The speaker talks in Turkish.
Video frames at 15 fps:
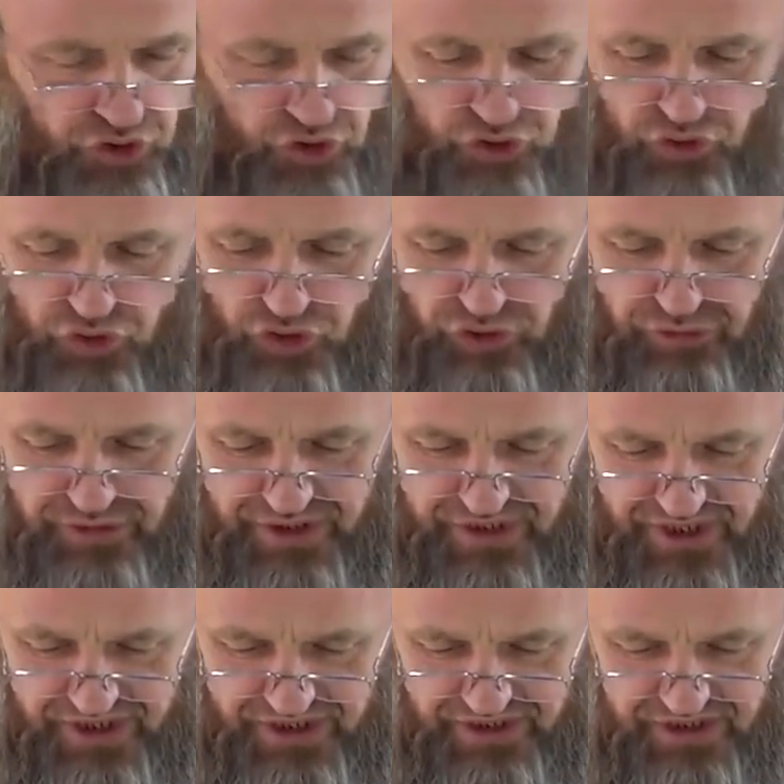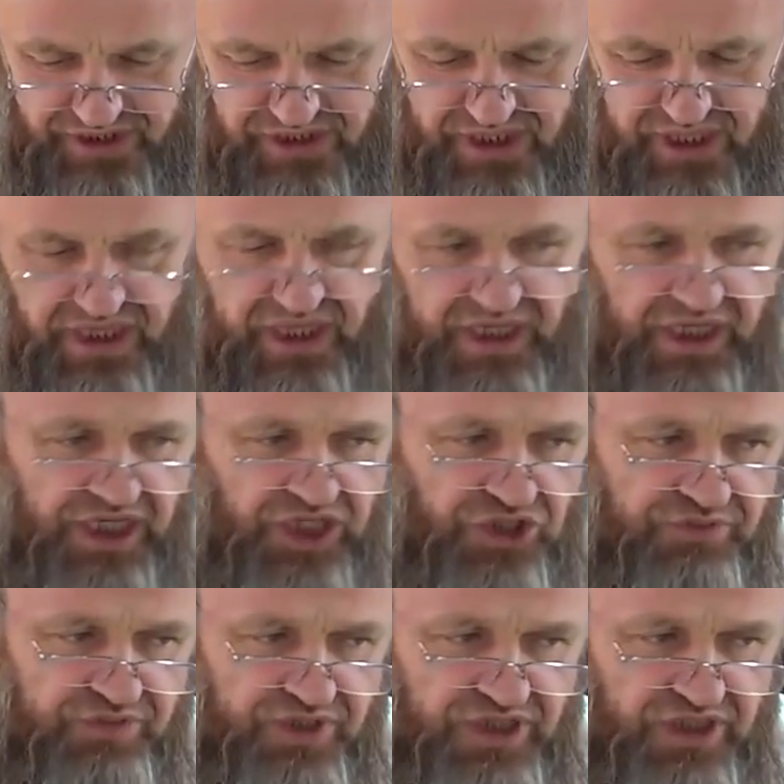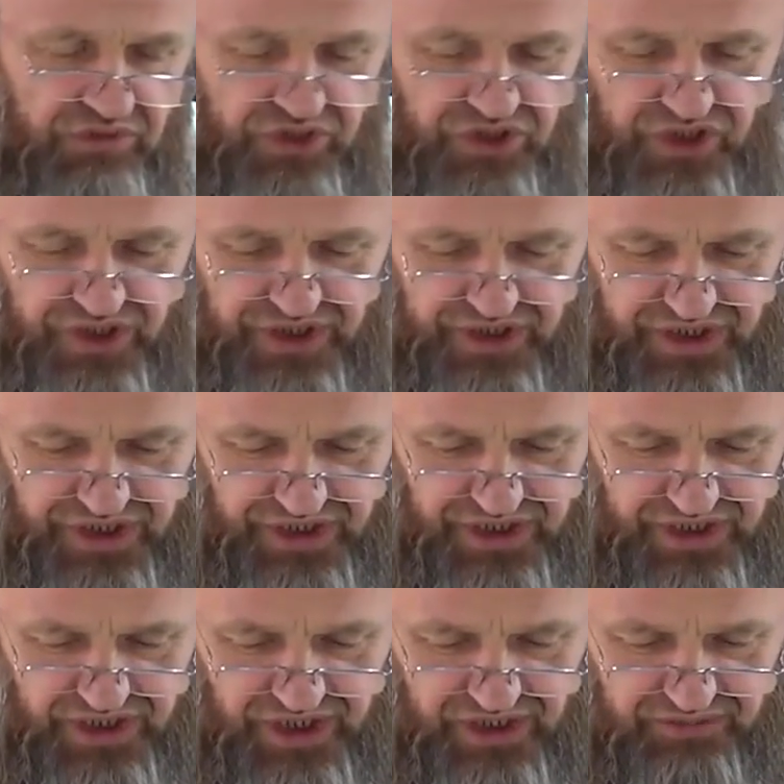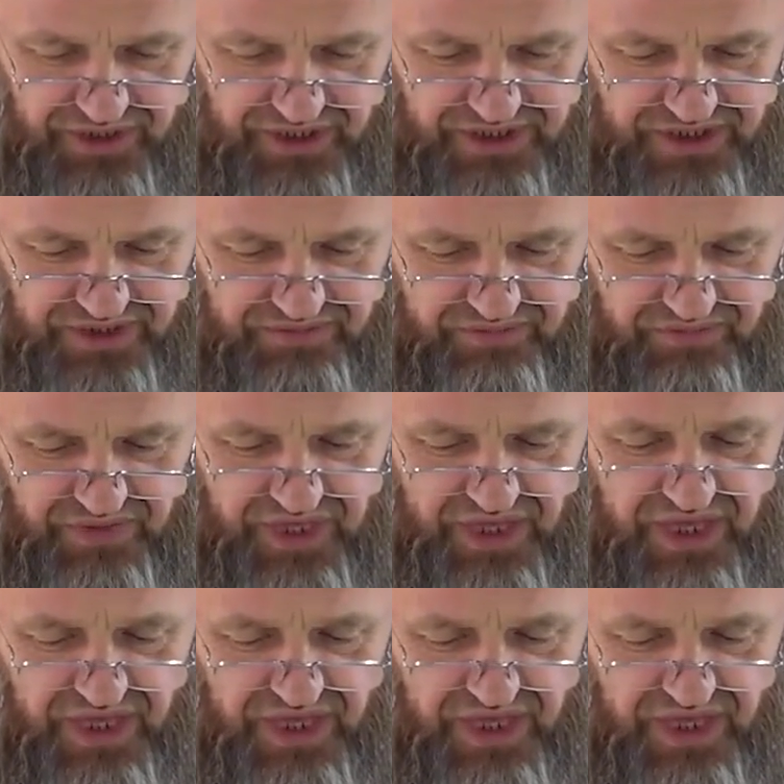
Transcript: zorluk olmasaydı, hiçbir savaştan geriye kalmazdım